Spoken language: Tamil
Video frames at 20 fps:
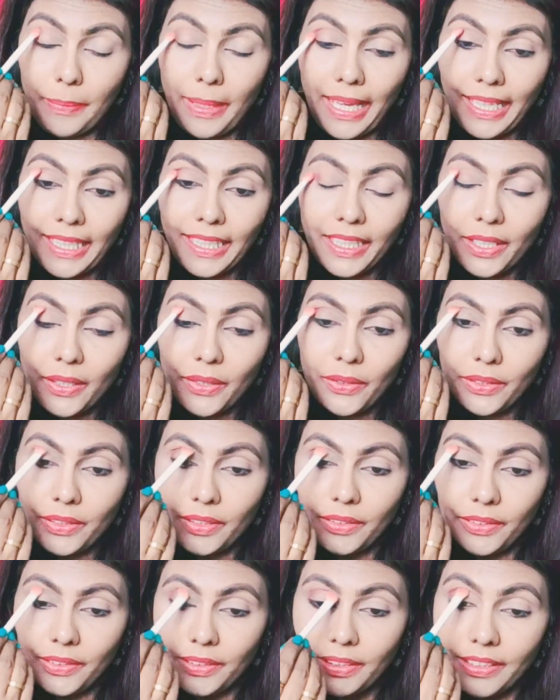
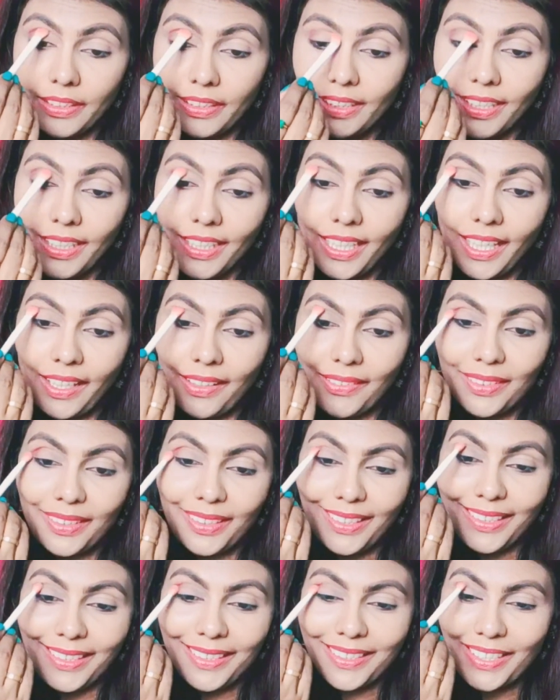பேக்ரவுண்டு வந்து நான்
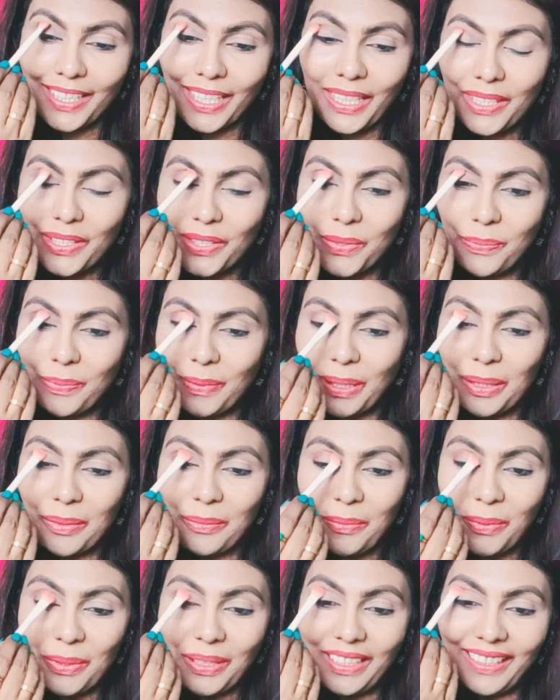வந்து சேஞ்ச் பண்ண
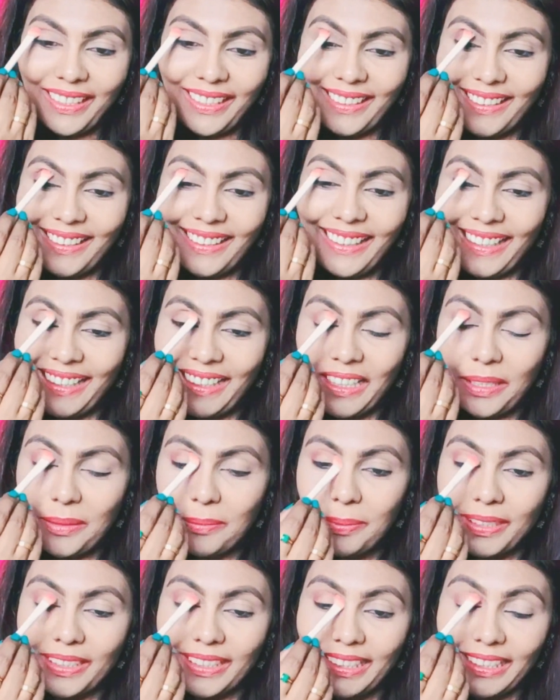முடியாது ஏன்னா
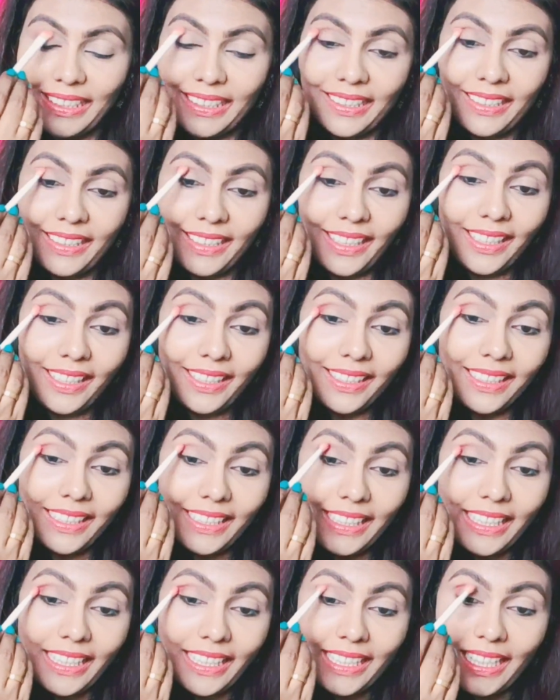பார்த்தீங்கன்னா
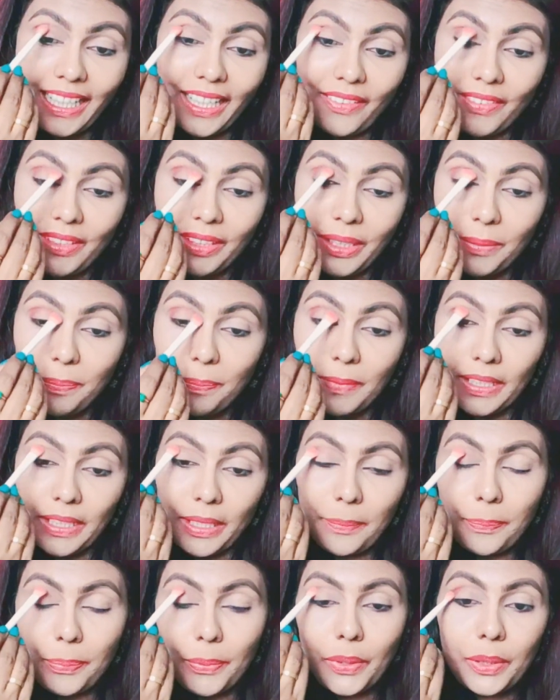நான் வந்து
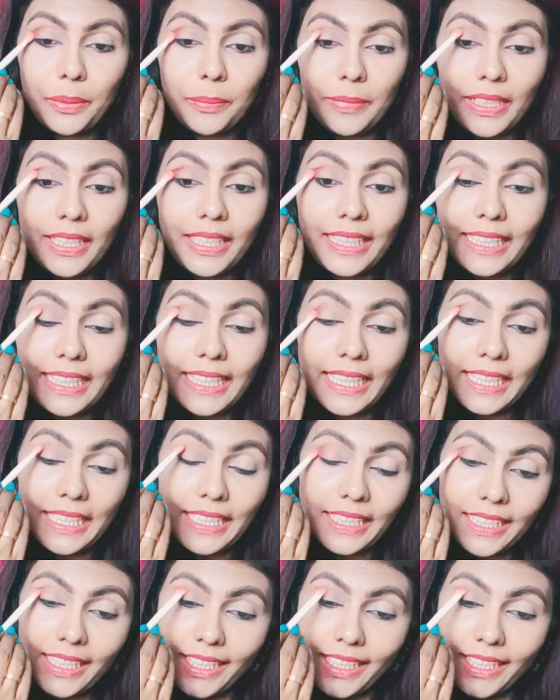எப்போதுமே க்ரீன்